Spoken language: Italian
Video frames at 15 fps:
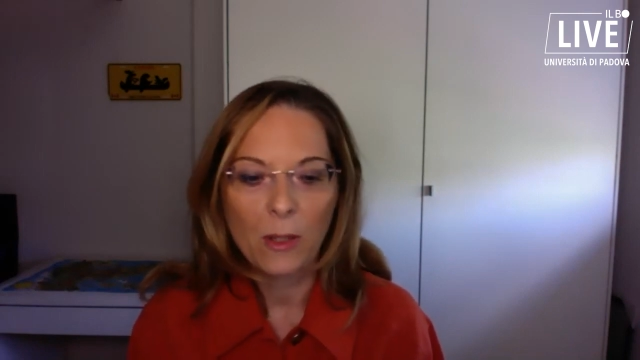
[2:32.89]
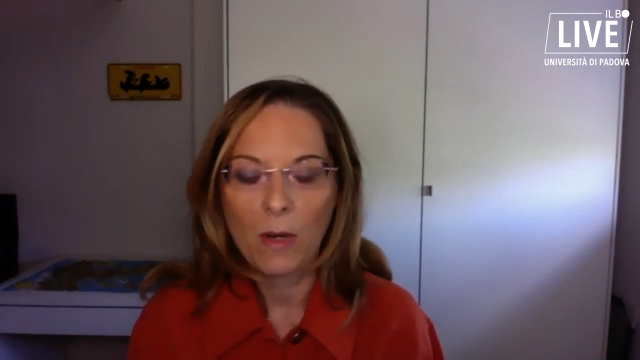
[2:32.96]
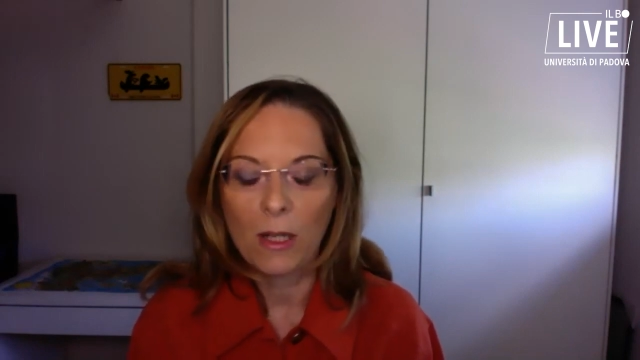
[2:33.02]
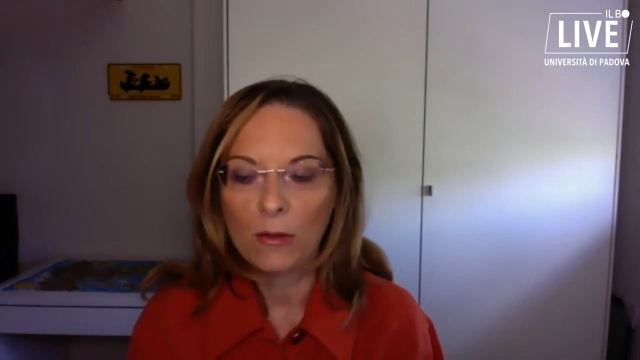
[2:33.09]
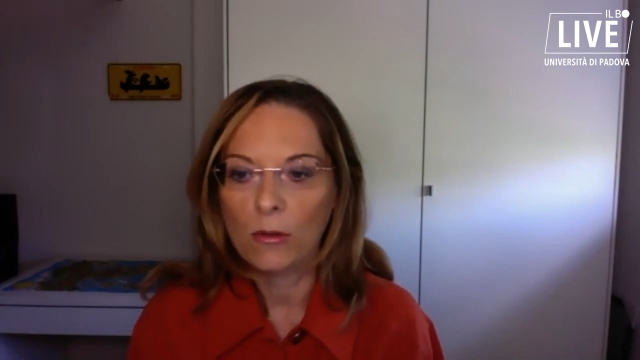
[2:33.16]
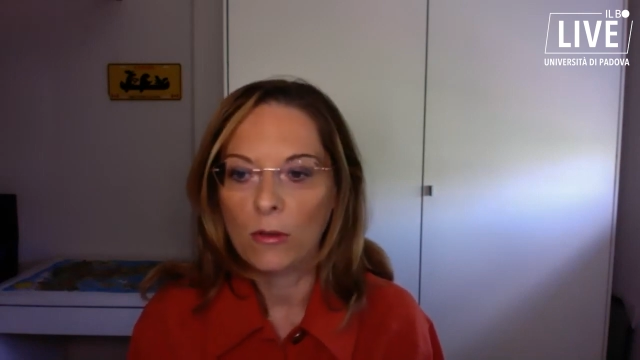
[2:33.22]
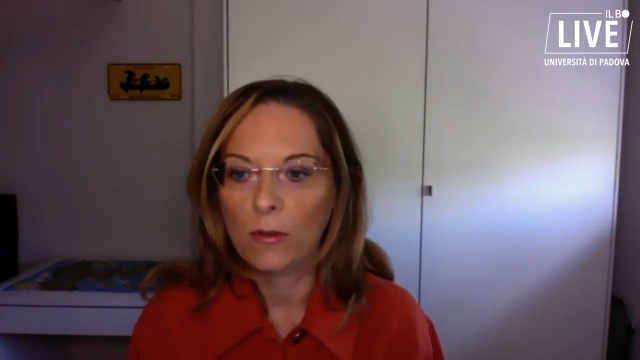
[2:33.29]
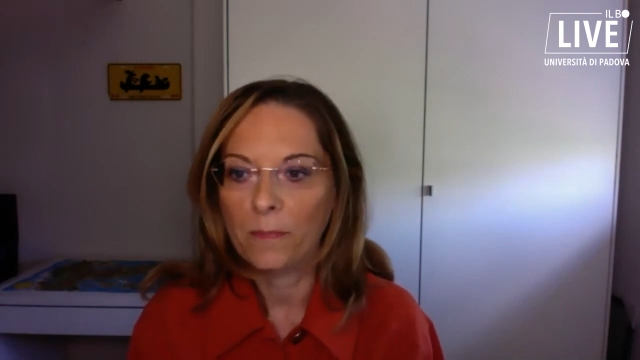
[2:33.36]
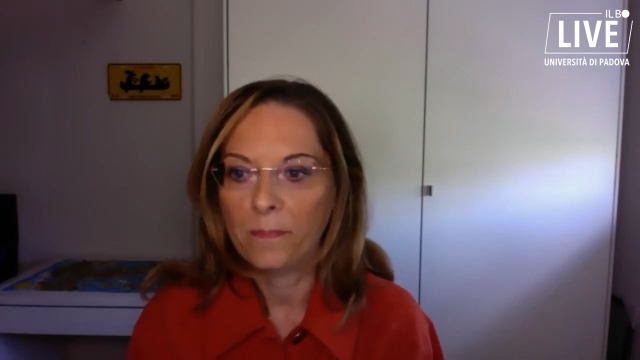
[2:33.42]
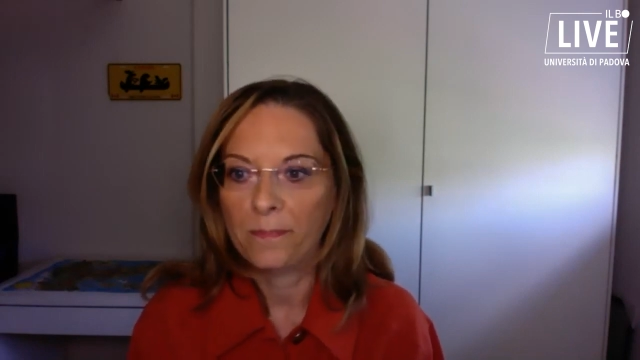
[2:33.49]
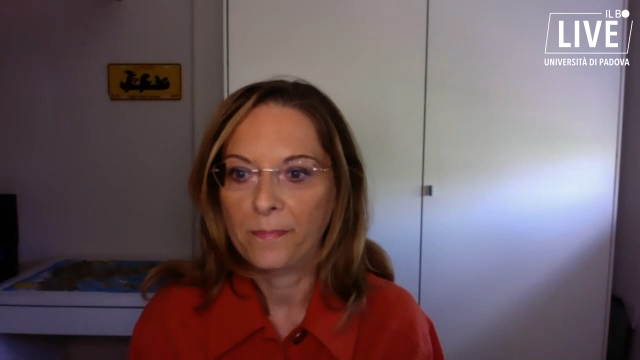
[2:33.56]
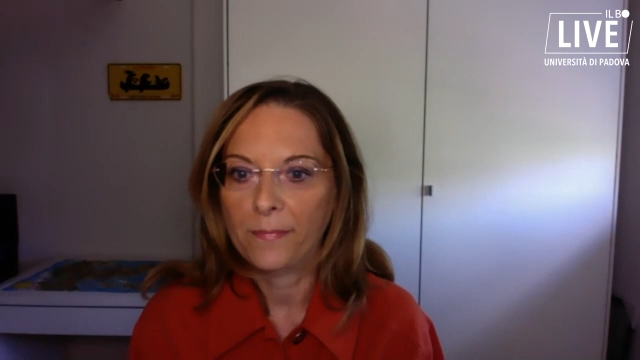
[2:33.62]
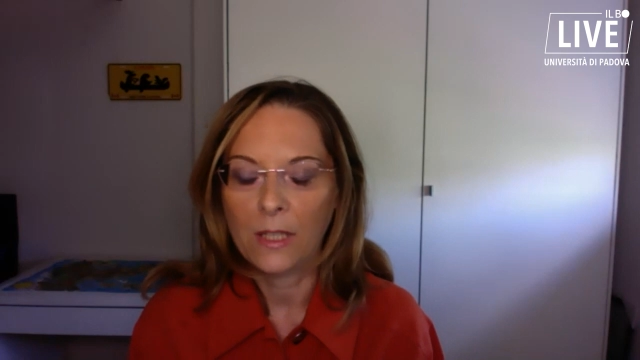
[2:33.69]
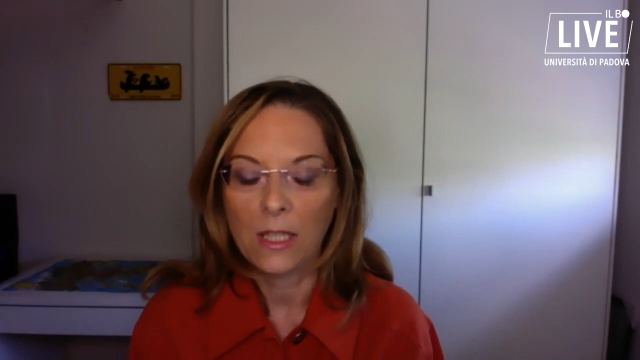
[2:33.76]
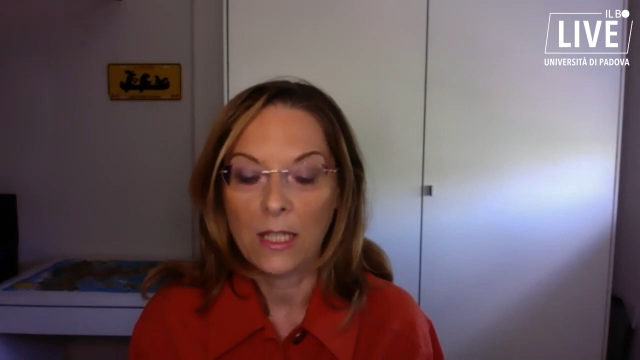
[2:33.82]
quando
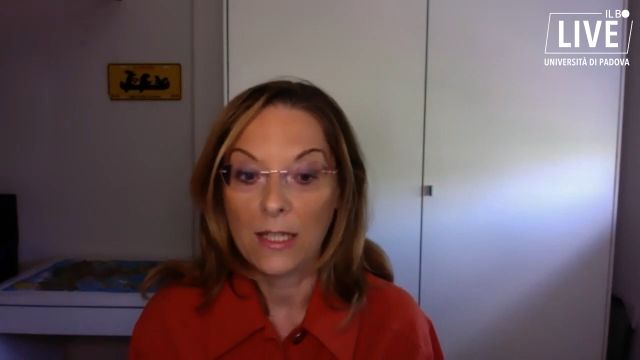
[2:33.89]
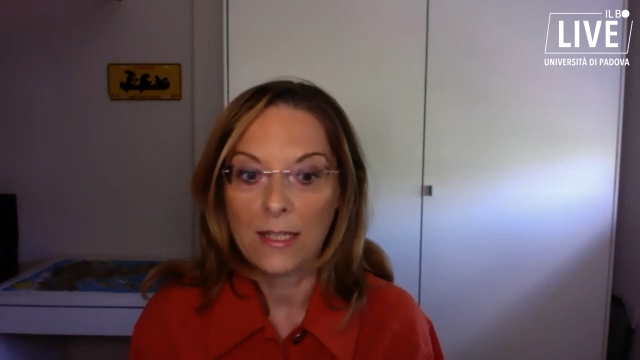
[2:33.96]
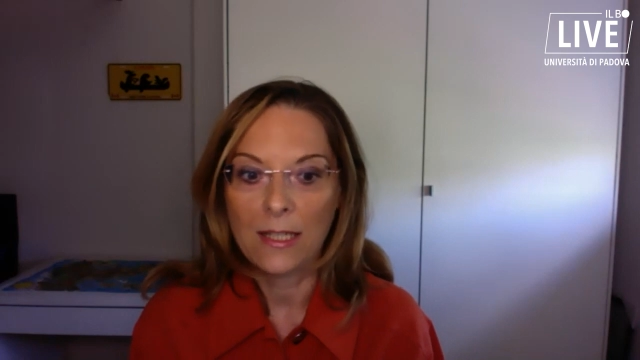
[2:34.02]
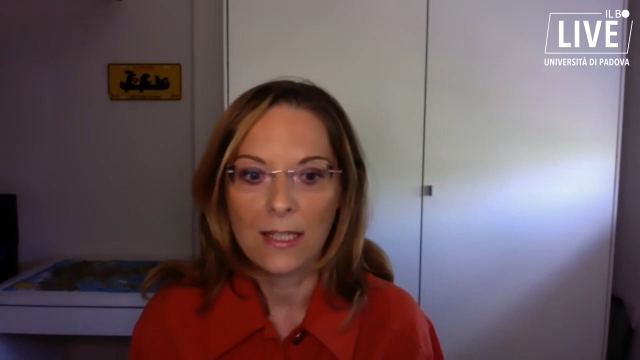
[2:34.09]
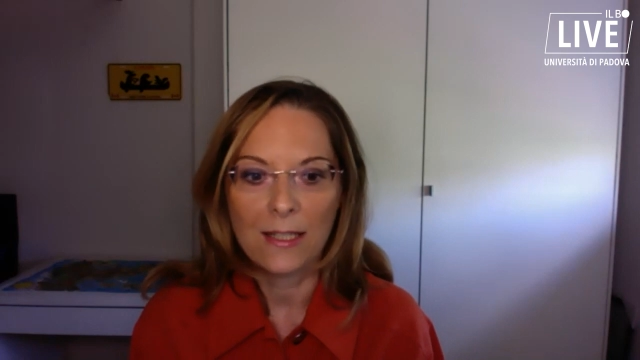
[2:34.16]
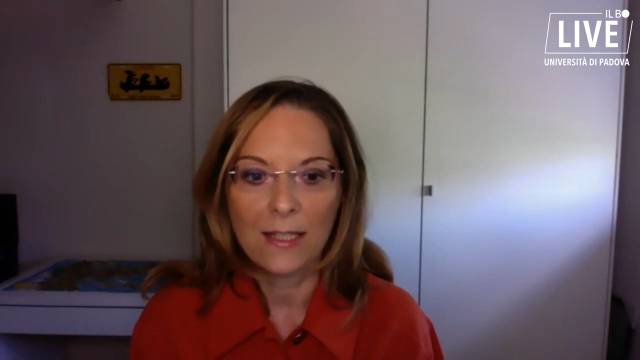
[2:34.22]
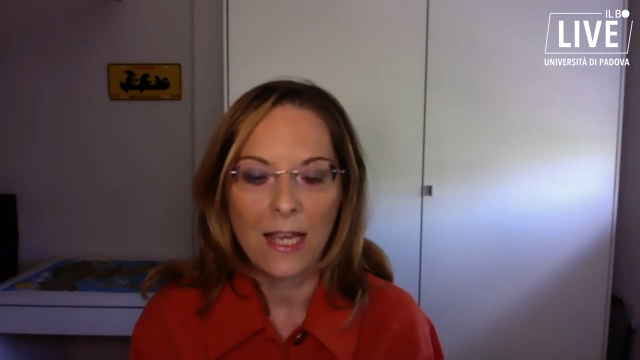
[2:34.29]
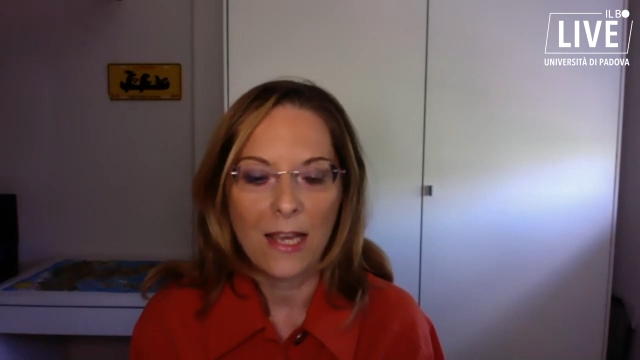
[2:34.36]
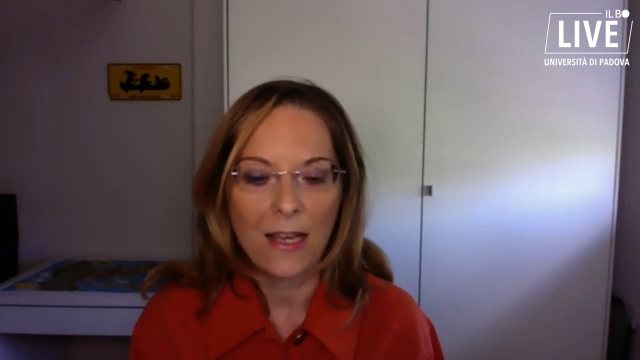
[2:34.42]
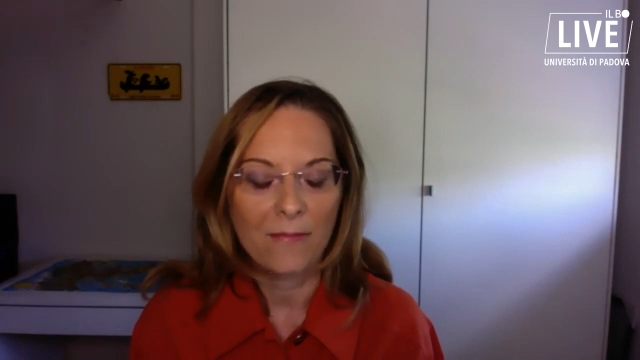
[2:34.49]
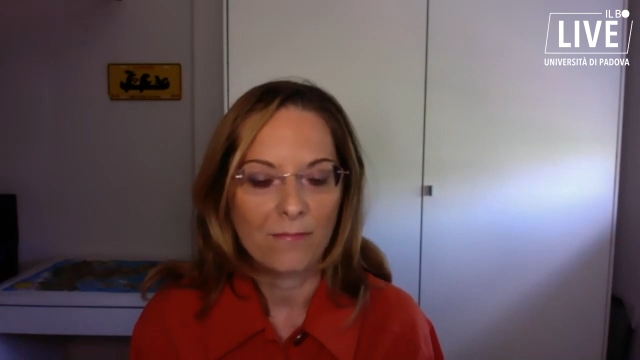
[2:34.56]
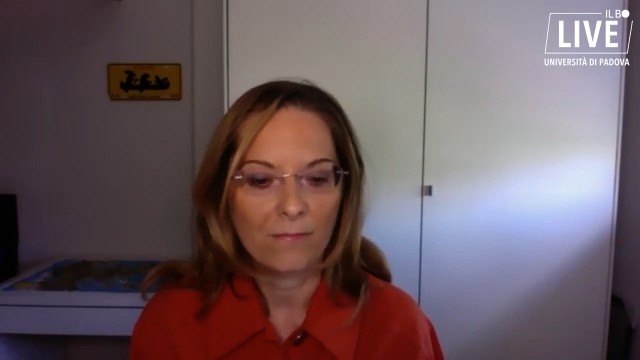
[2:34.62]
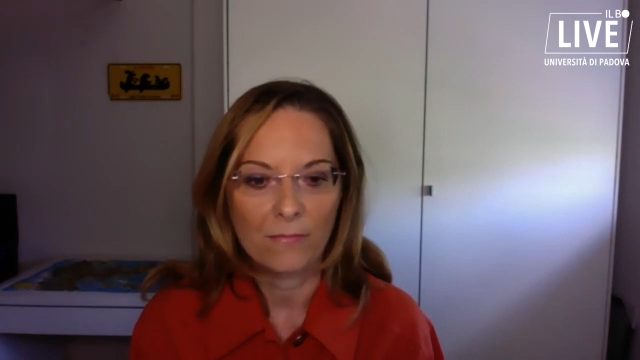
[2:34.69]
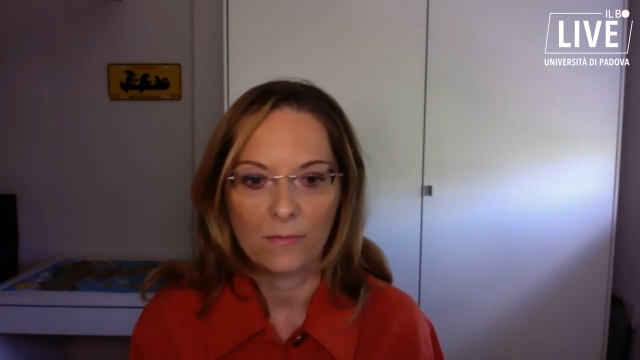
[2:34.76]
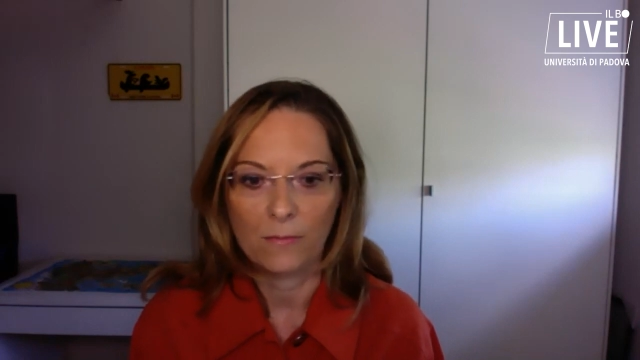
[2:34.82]
eh, si, si, è
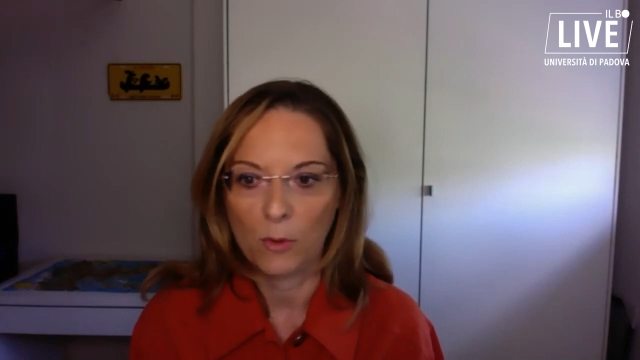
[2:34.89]
mh, mm,